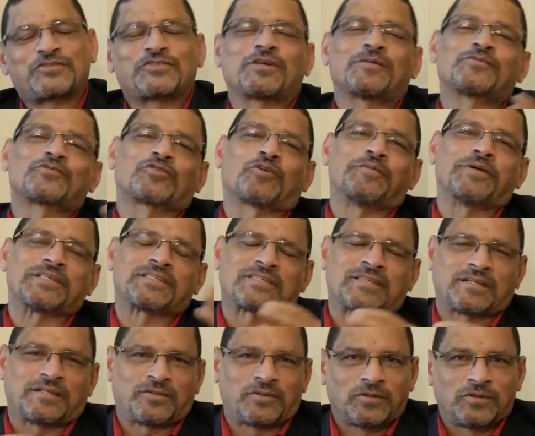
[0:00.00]
Estamos
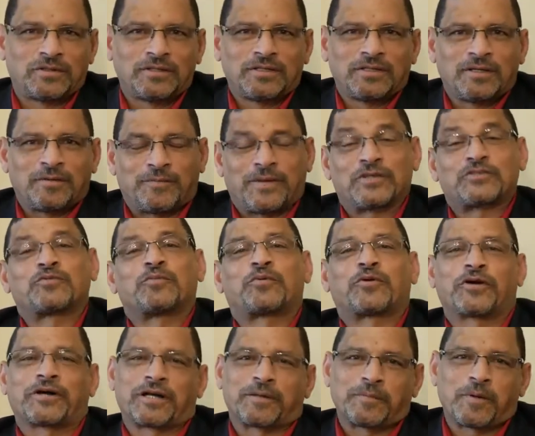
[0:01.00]
começando mais um
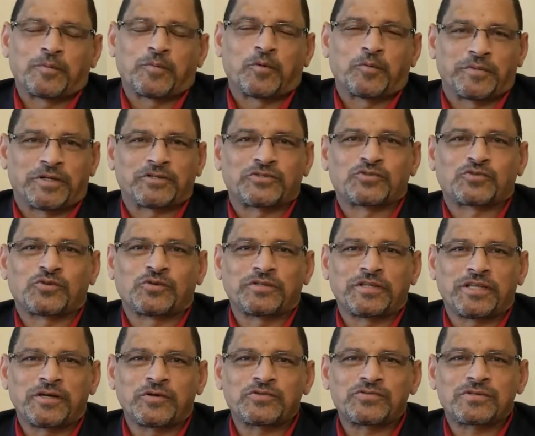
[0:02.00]
programa Momentos com
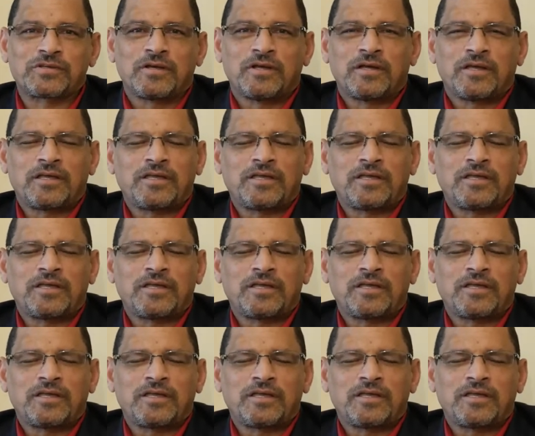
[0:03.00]
Deus